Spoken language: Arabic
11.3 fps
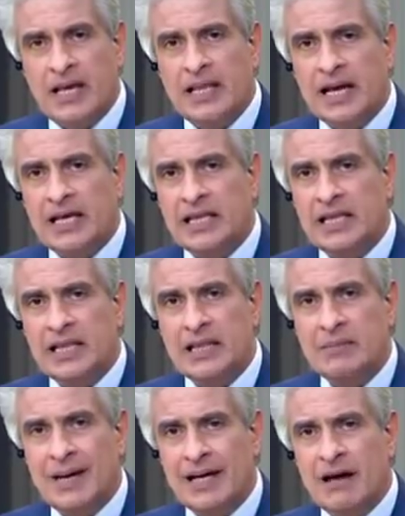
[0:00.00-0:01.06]
لكن
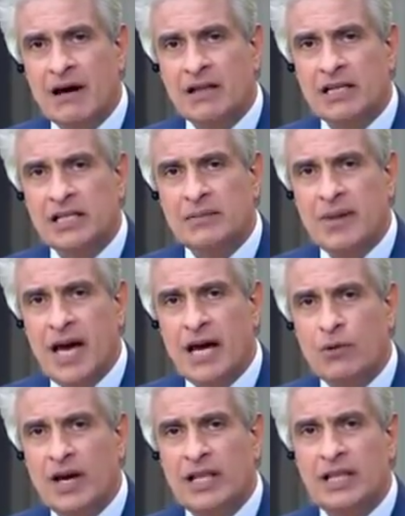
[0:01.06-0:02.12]
المعيار
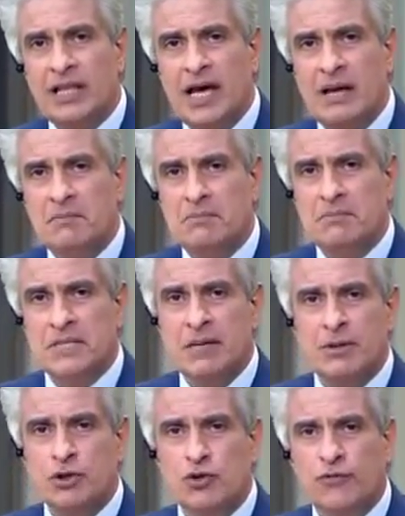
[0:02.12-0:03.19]
الاجتماعي والا زي
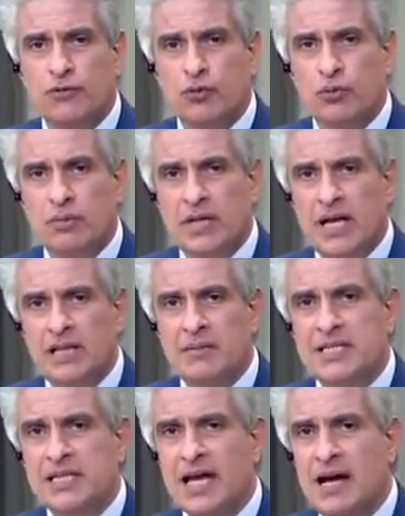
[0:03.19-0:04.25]
ما انت شفتوا يعني
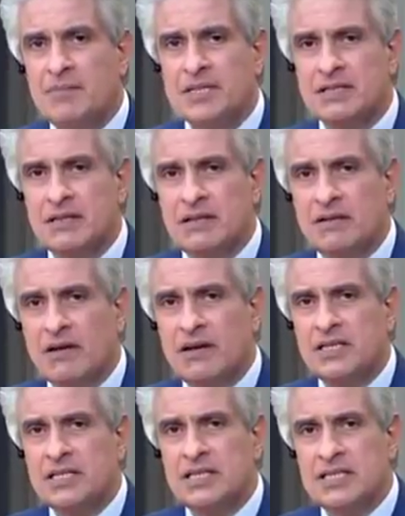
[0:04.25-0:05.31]
لماذا تحمس
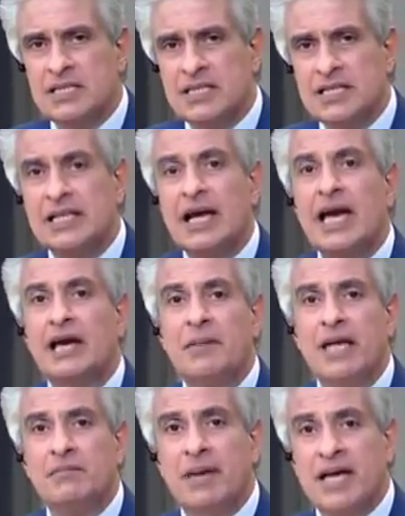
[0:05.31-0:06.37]
الرئيس السيسي
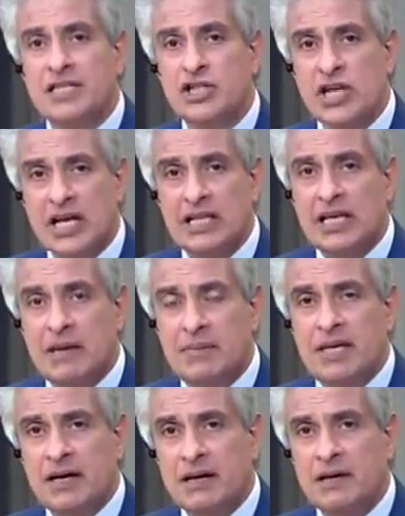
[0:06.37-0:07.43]
للغارمات بهذا الشكل
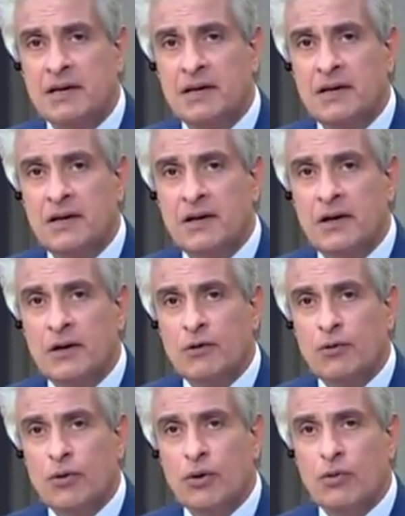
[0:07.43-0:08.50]
الكبير
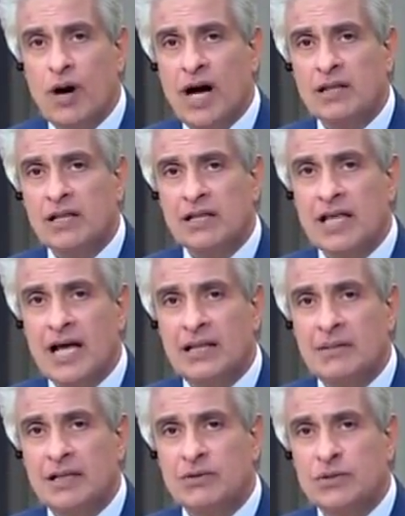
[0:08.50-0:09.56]
واعطى
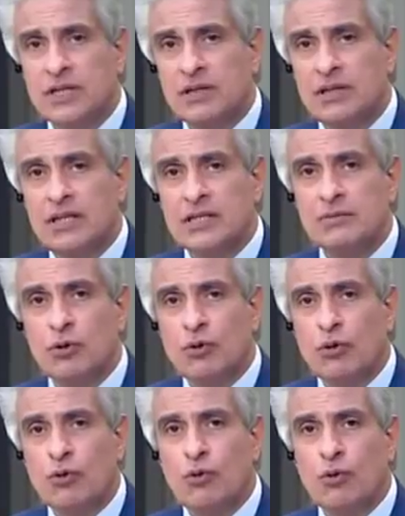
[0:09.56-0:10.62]
التعليمات لوزير لازم
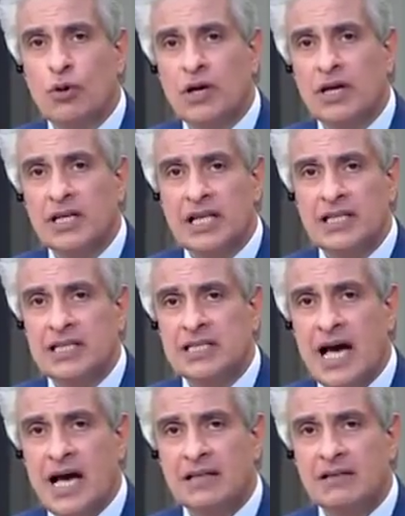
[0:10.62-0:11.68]
يخرجوا خلال
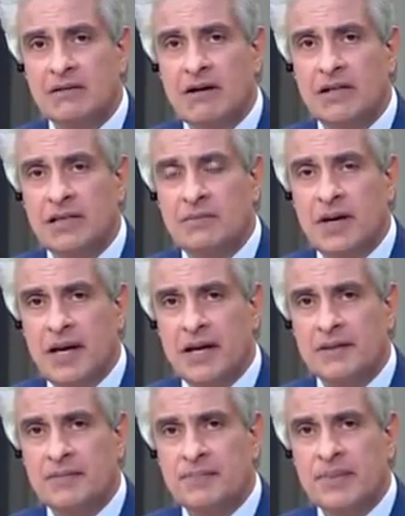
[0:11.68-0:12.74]
الساعات القادمه يعني